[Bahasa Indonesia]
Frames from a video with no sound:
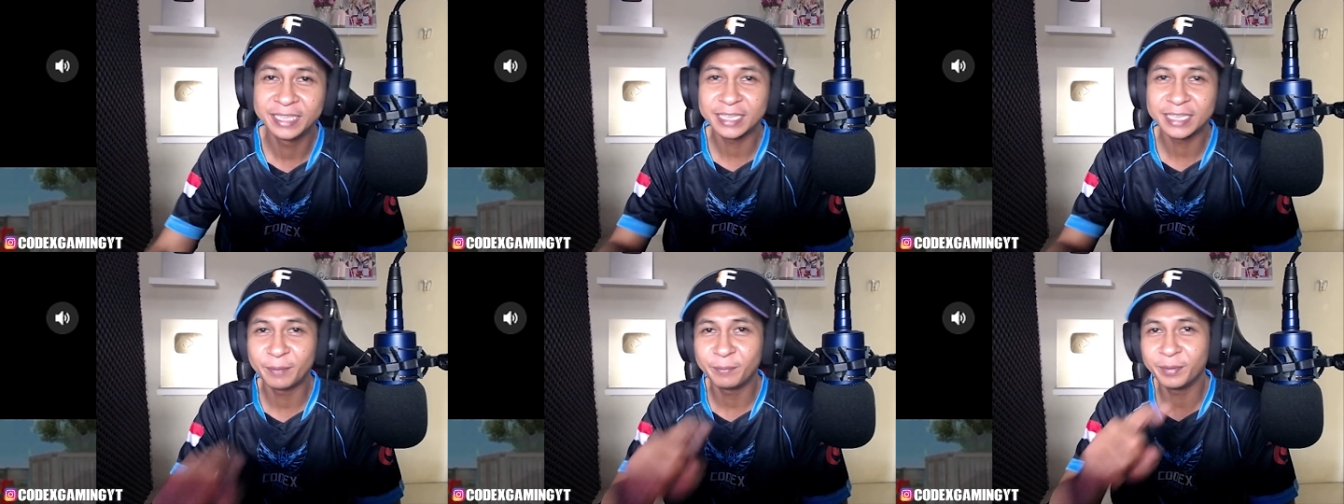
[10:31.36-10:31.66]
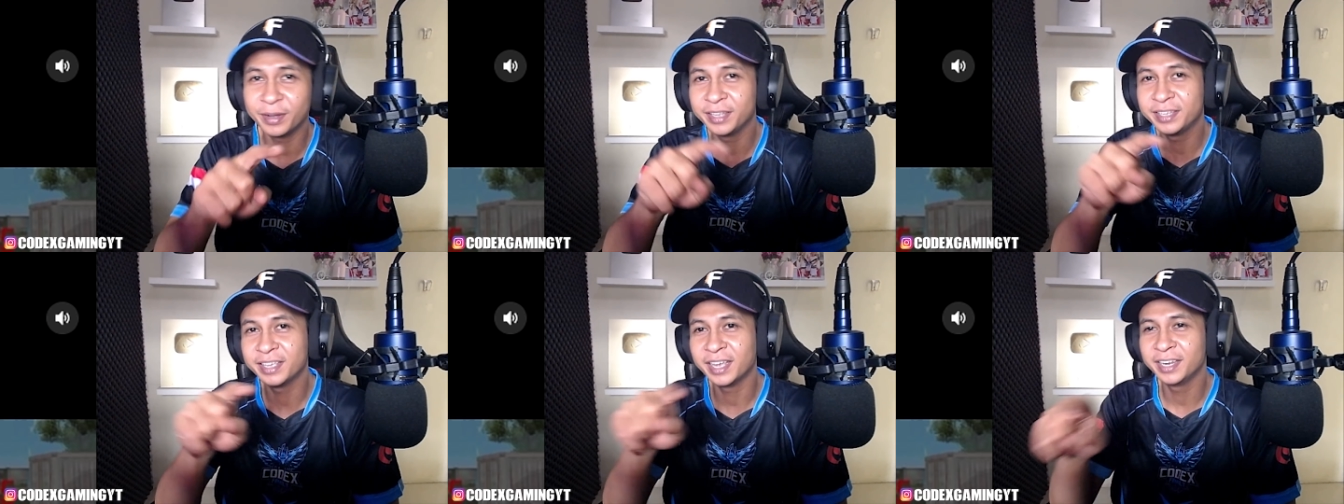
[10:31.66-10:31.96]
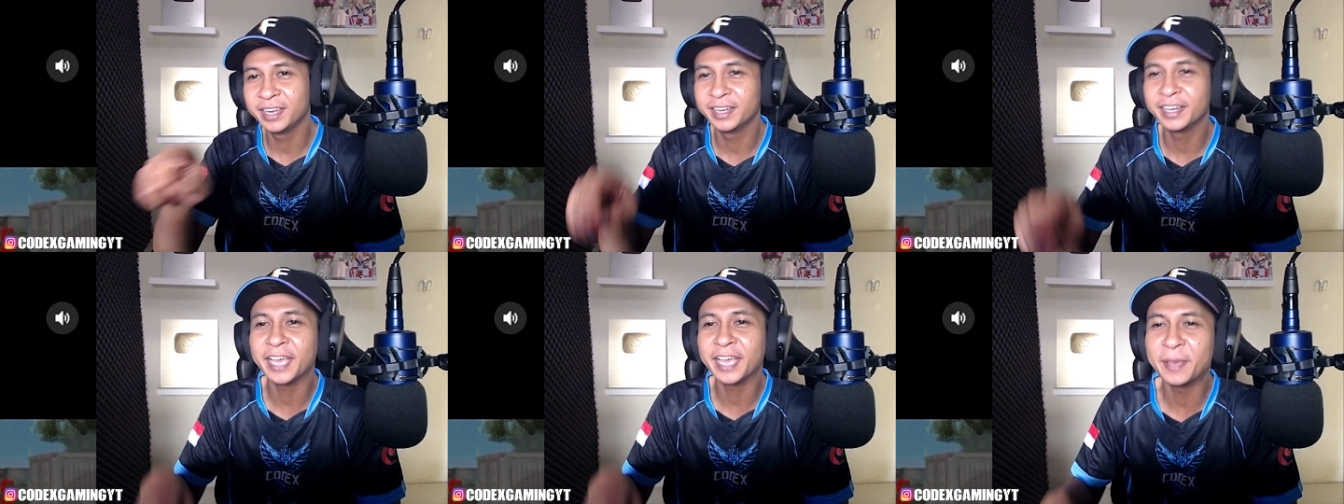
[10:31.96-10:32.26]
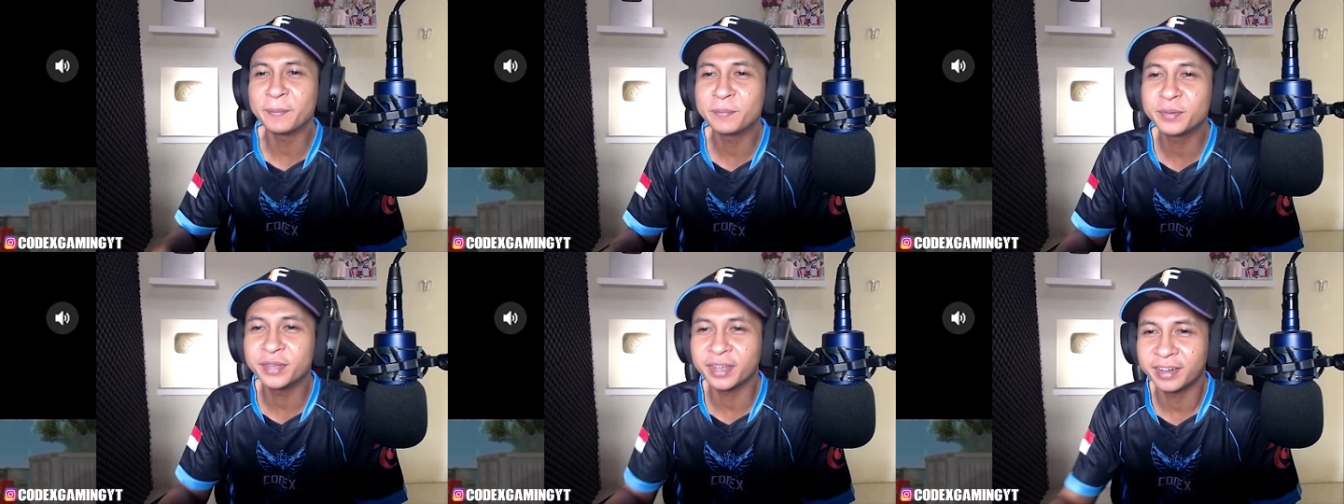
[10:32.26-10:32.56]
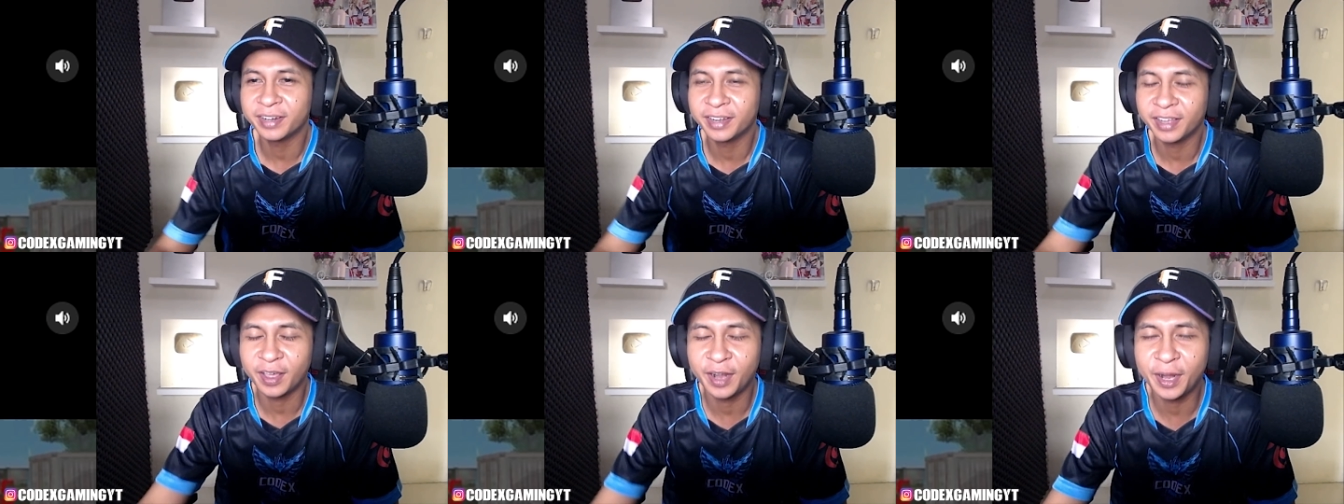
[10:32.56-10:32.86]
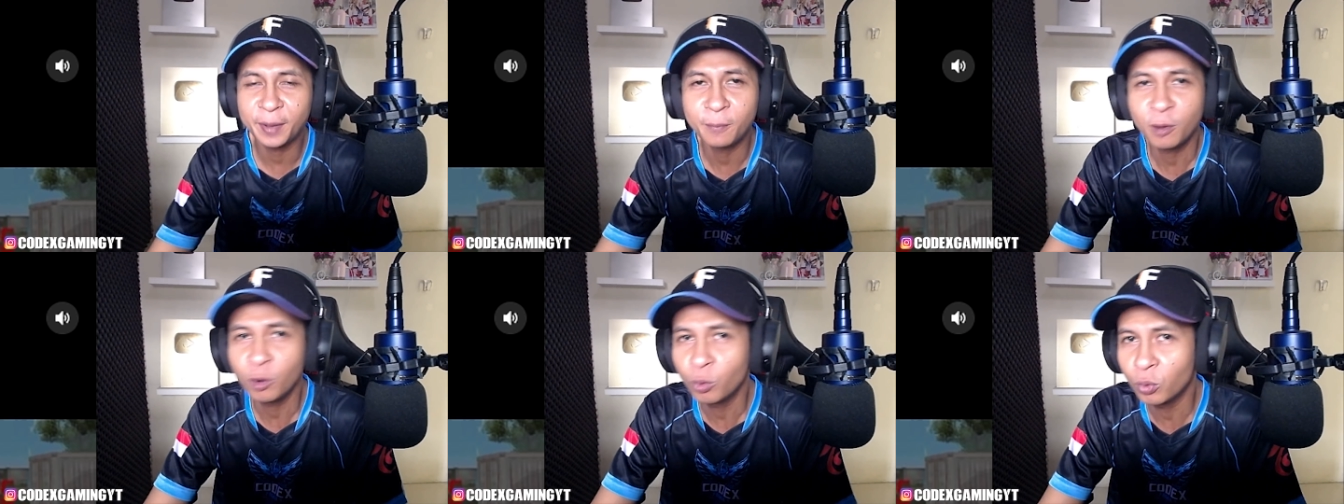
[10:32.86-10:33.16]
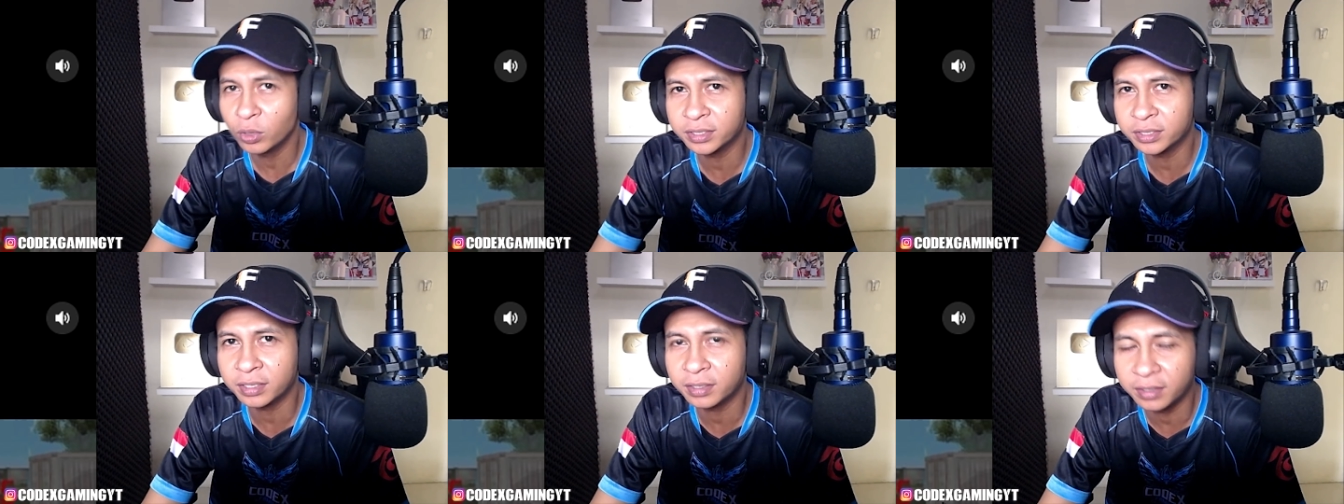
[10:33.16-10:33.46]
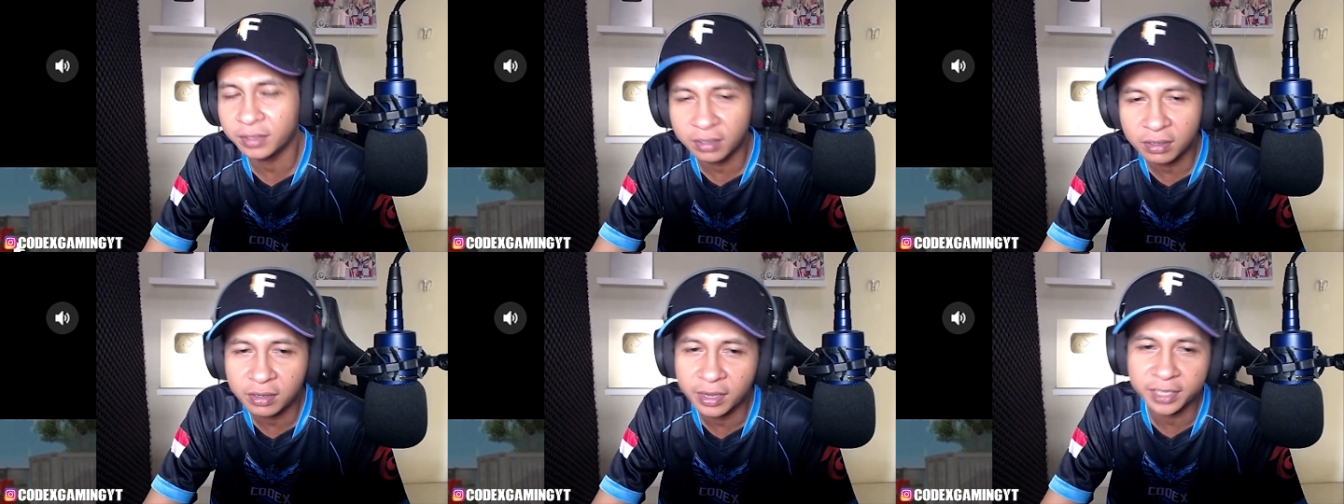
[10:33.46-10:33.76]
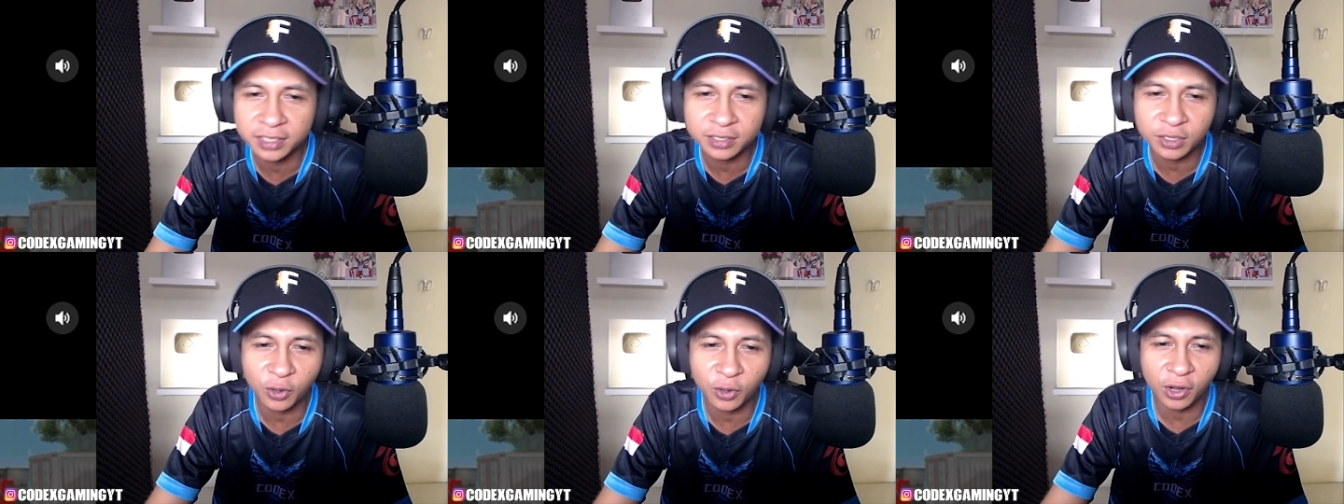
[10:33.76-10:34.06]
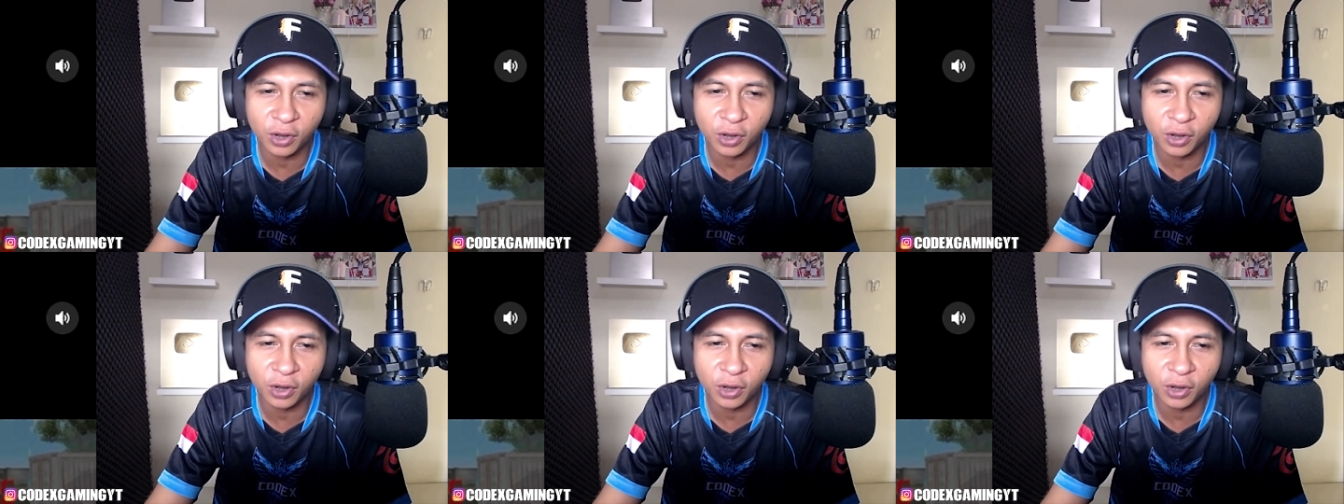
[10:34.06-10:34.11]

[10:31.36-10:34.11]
dia sampai dijadiin caption ya karena emang gue seneng guys ya,